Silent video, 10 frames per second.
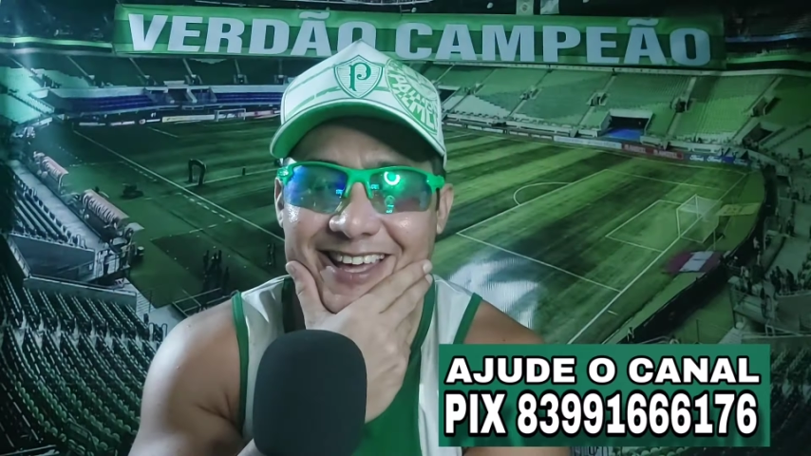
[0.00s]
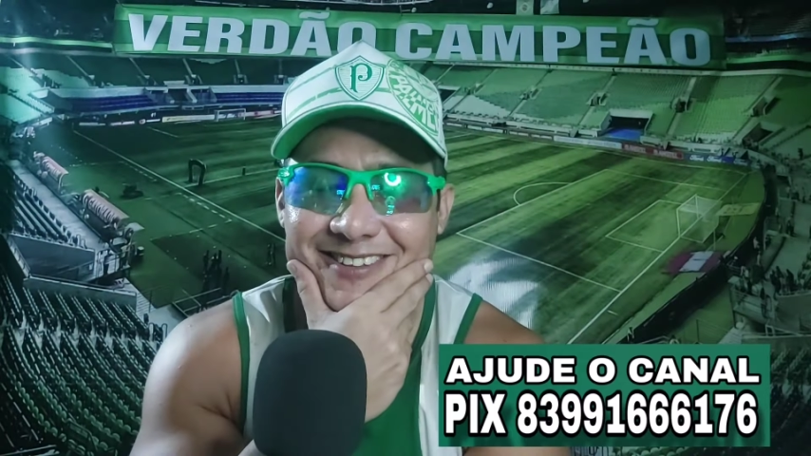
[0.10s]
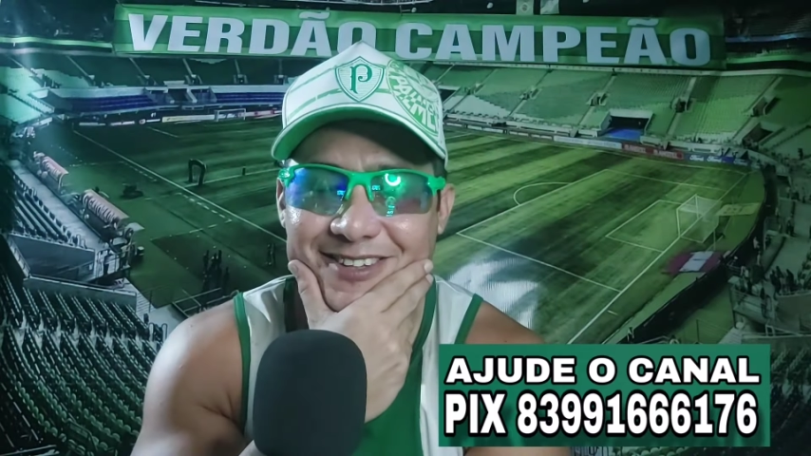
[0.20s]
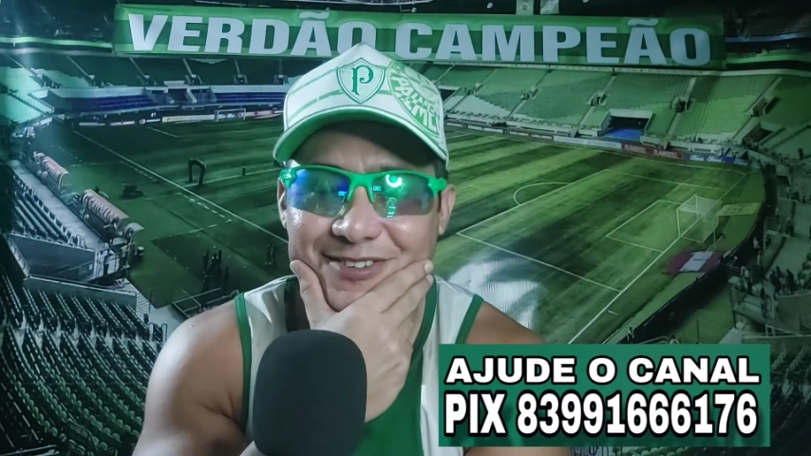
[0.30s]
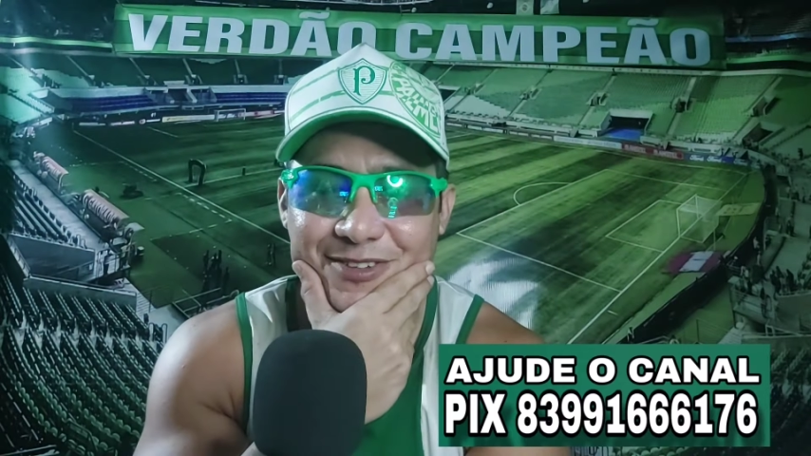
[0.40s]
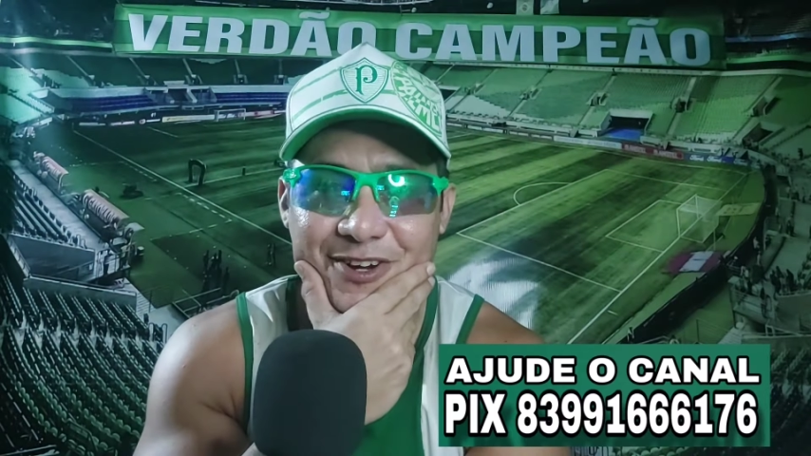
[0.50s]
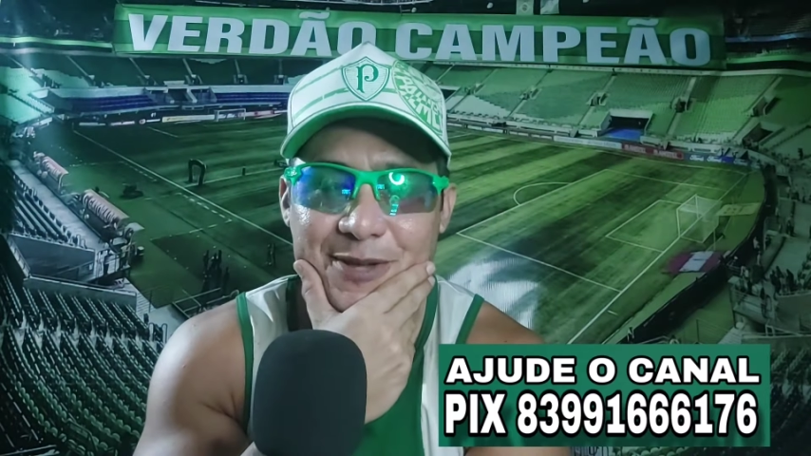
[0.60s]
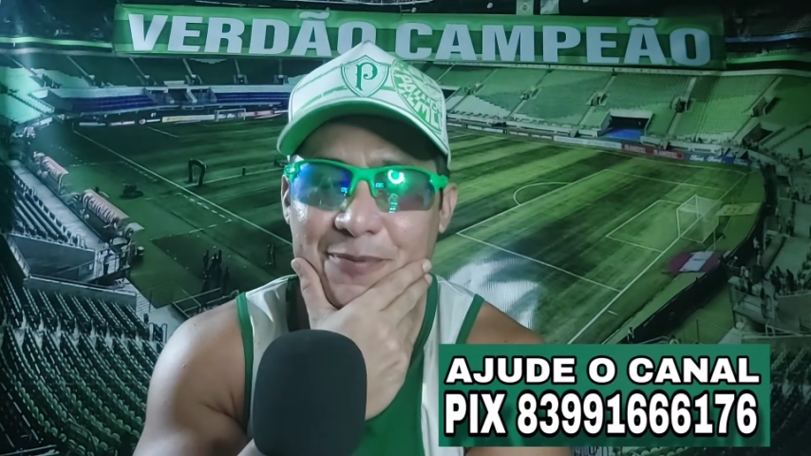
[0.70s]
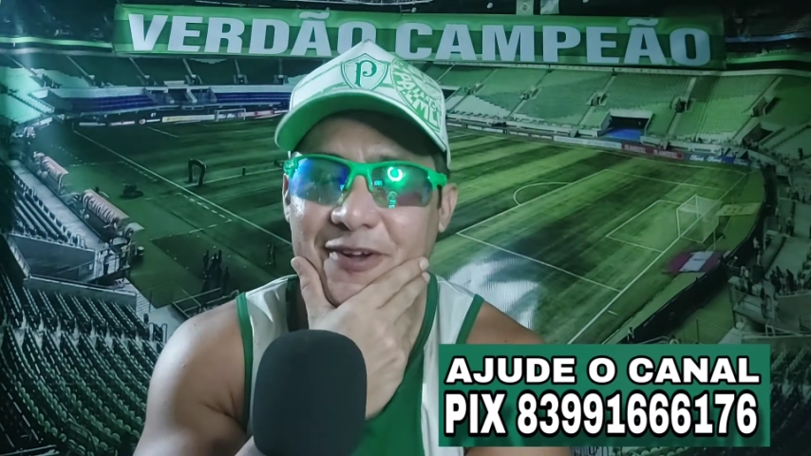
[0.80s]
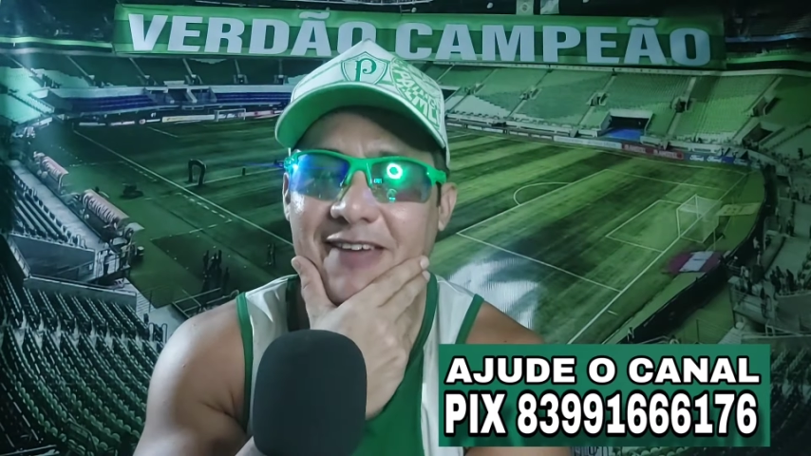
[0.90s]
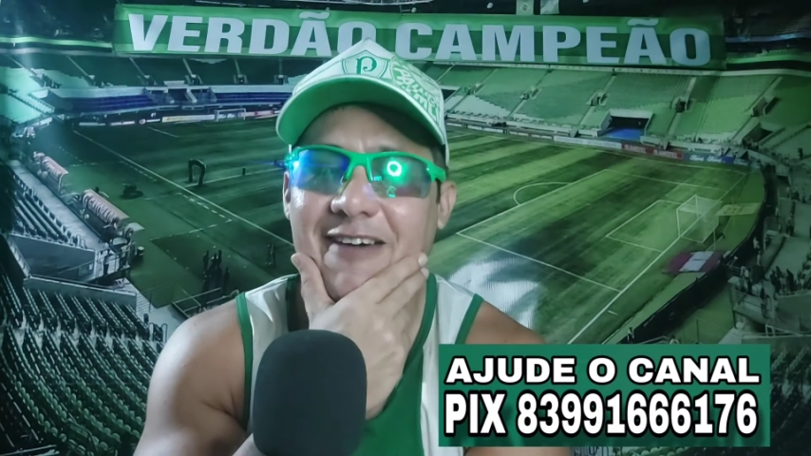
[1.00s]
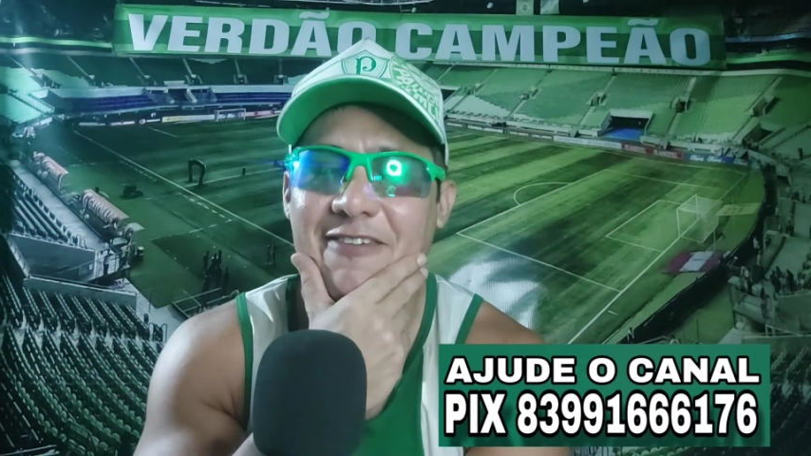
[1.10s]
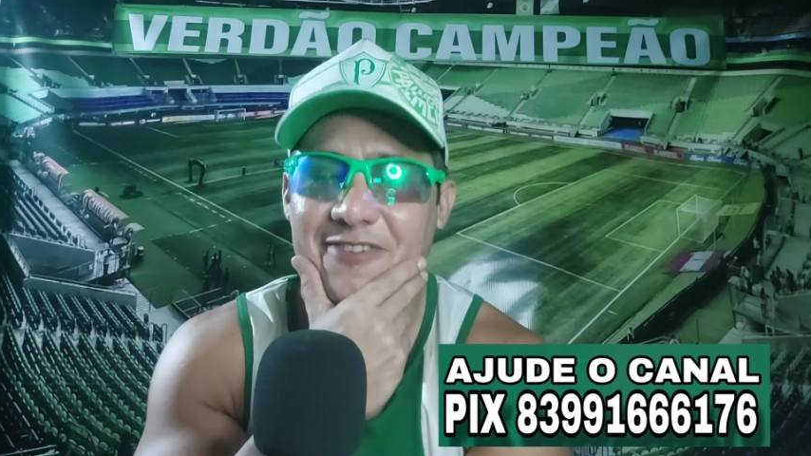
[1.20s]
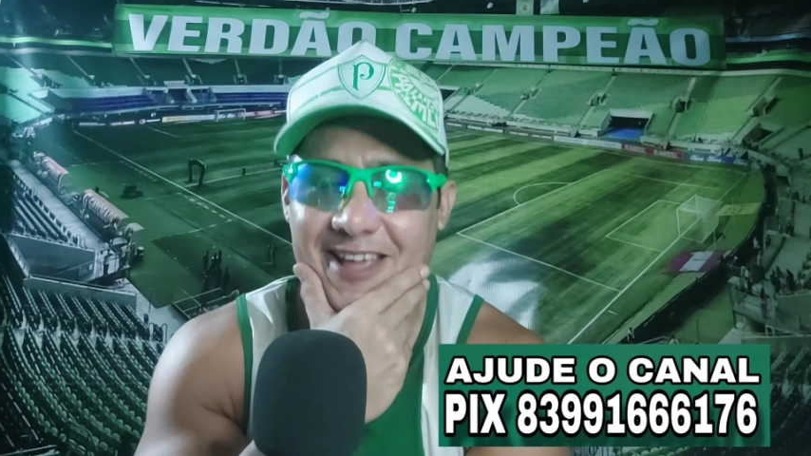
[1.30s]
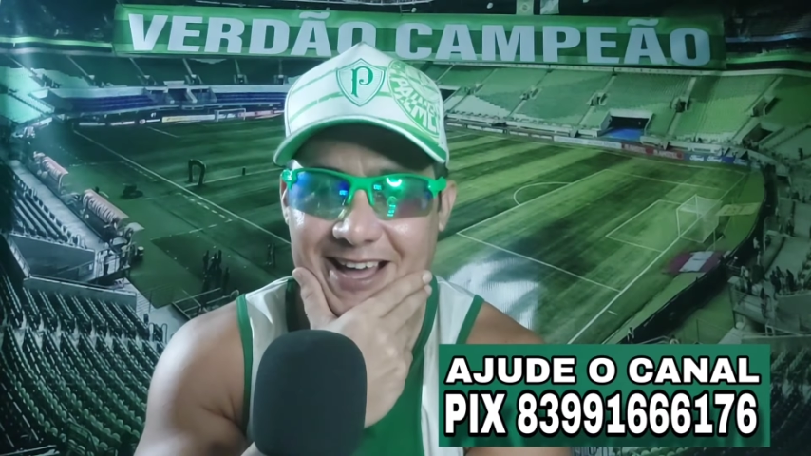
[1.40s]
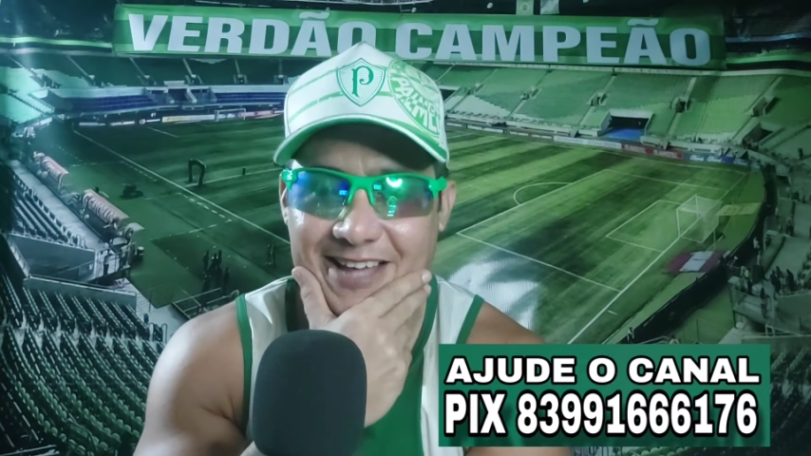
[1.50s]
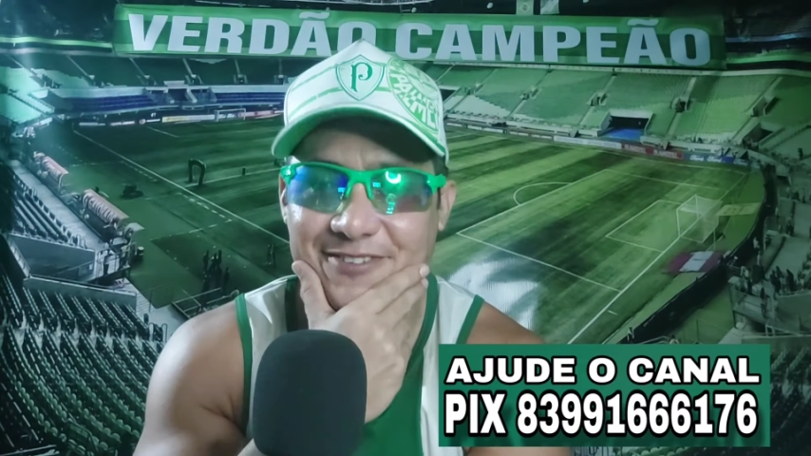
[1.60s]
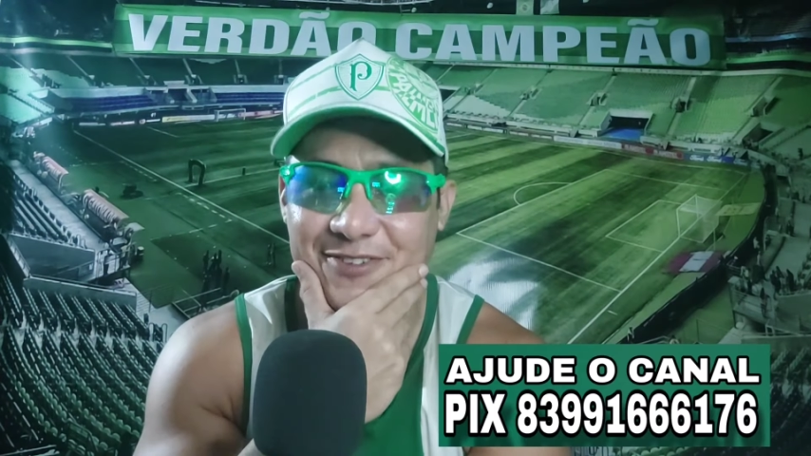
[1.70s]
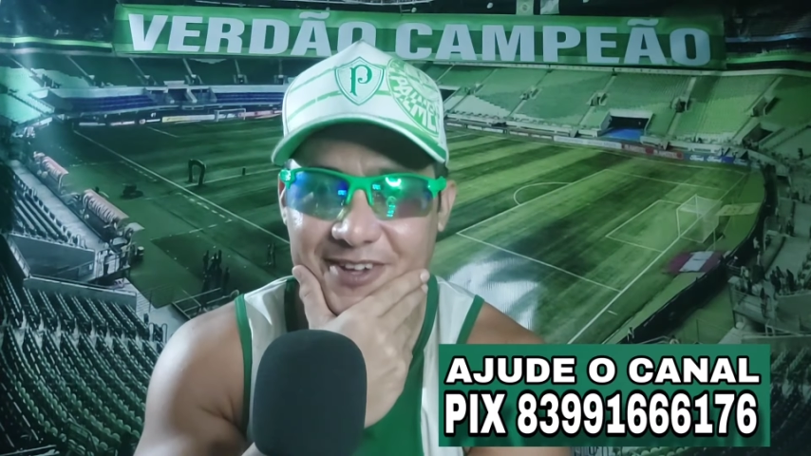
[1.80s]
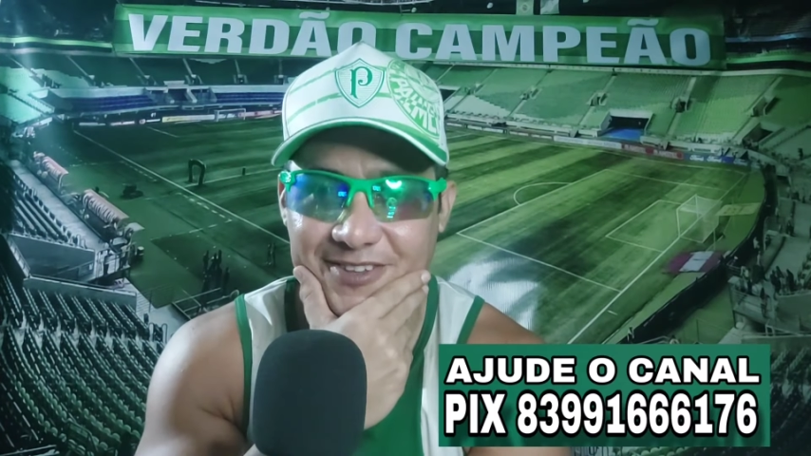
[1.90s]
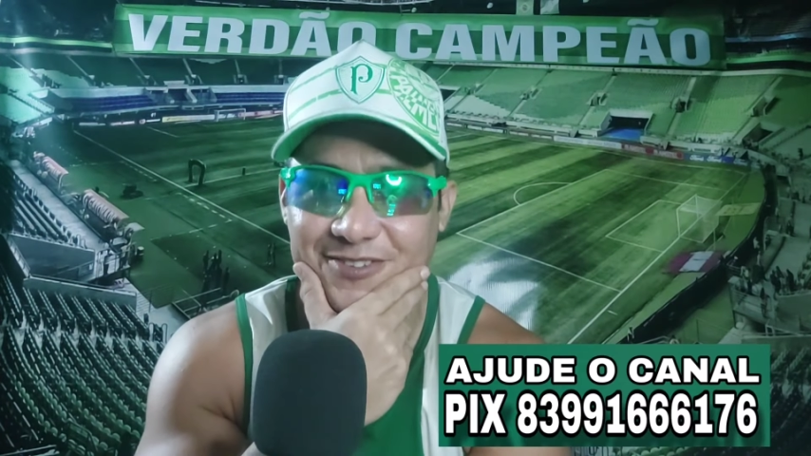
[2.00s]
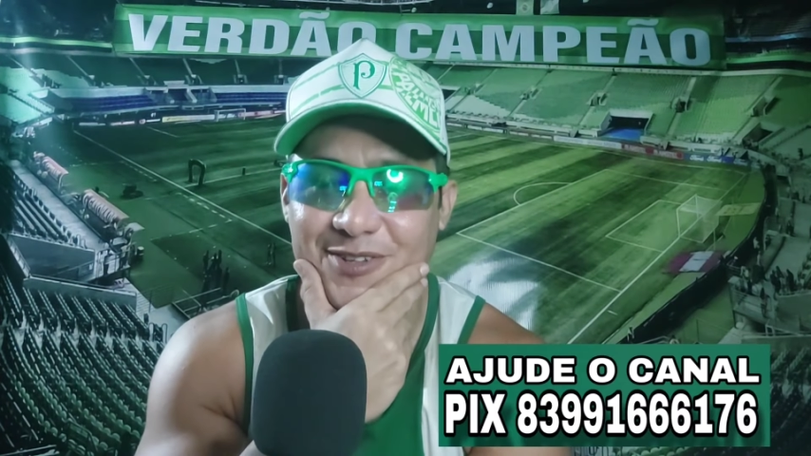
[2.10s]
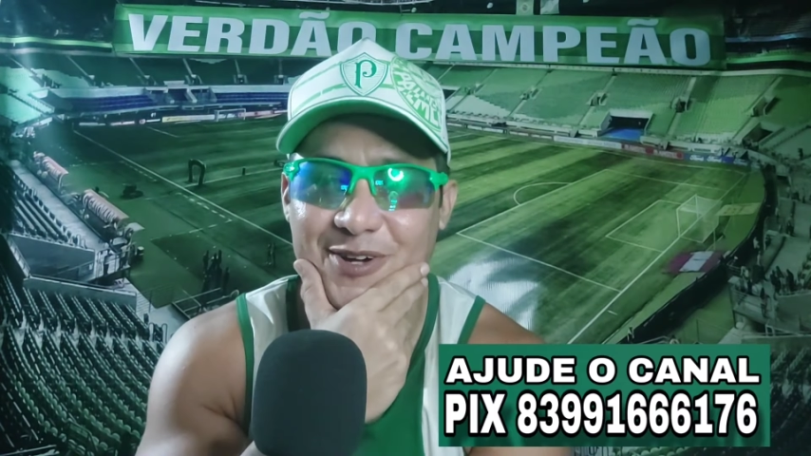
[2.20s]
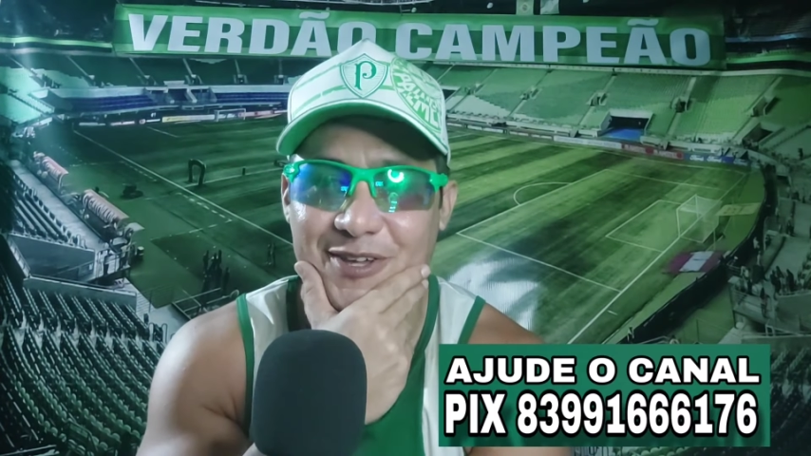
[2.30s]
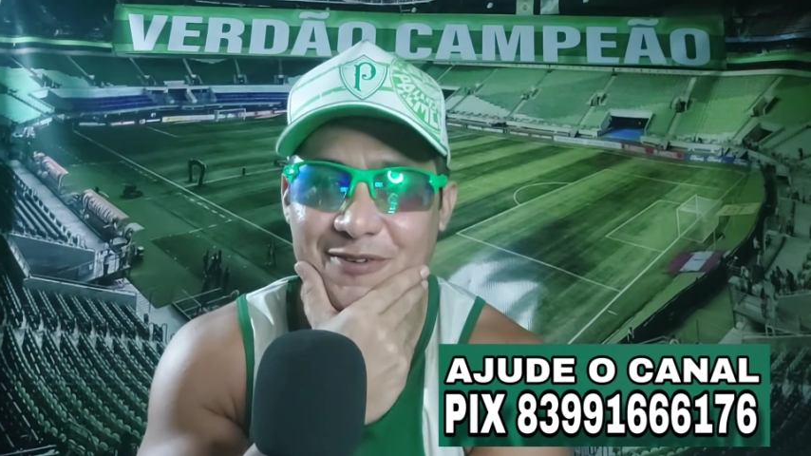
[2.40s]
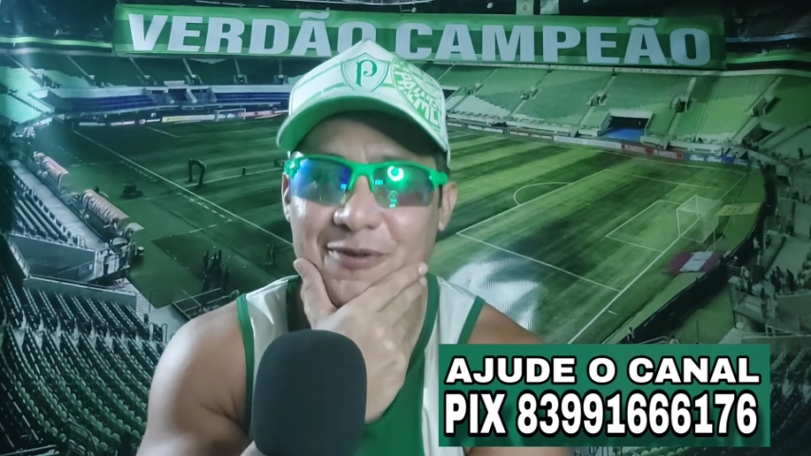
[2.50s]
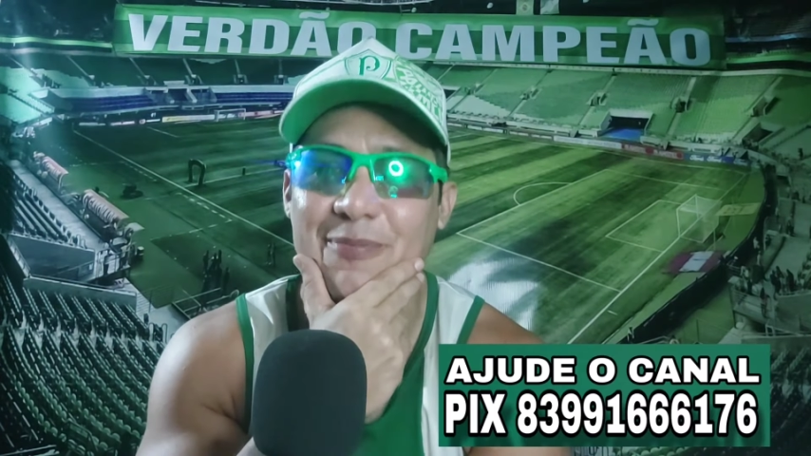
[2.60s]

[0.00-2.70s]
esse sonho porque vai ficar só em sonho.